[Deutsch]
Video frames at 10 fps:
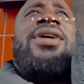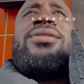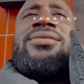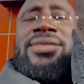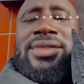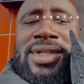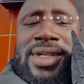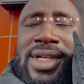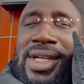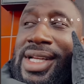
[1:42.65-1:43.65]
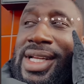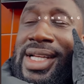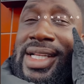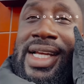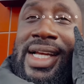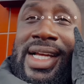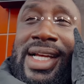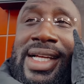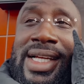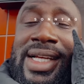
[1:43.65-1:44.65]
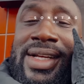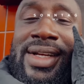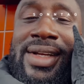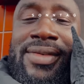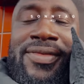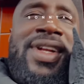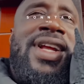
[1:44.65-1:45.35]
alaikum, der äh,